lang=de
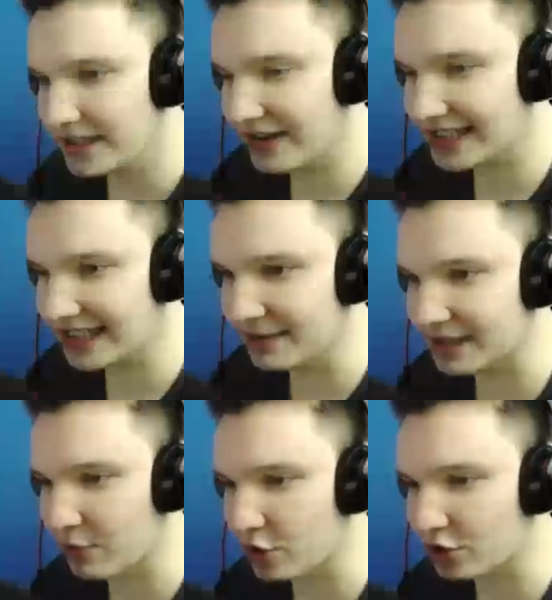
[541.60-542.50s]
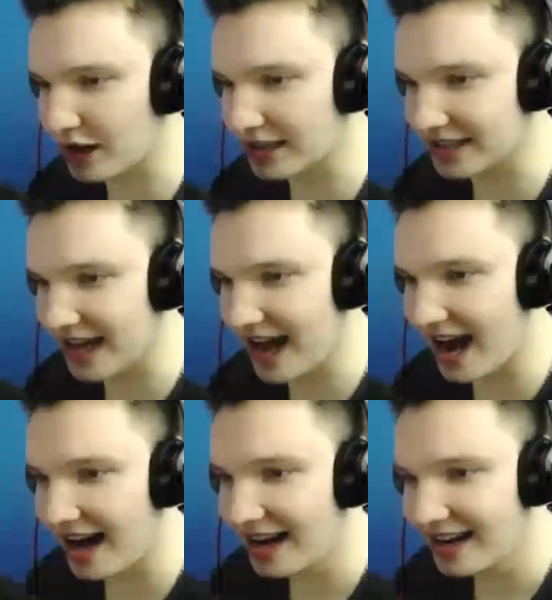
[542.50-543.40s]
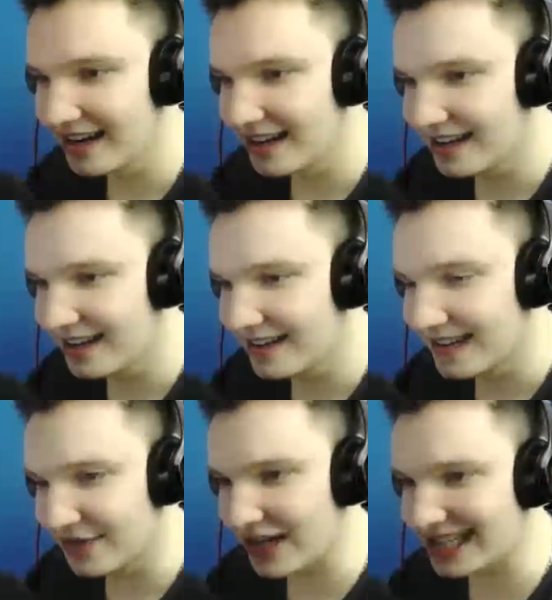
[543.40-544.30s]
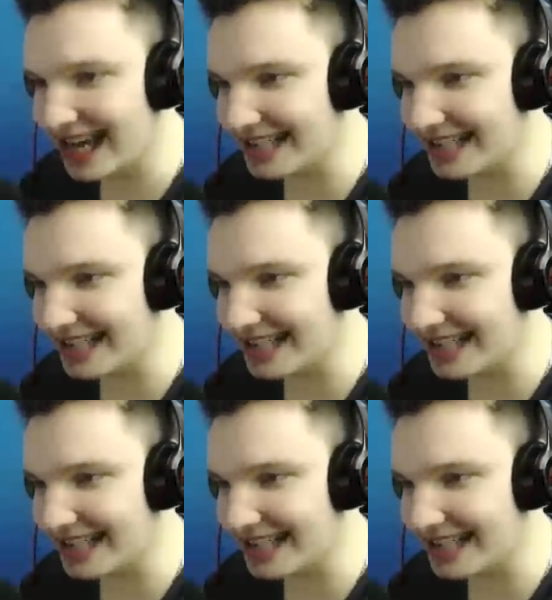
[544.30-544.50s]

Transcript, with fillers: Wisst ihr was? Ich nehme das Motorrad. Ja. Ich würde eigentlich den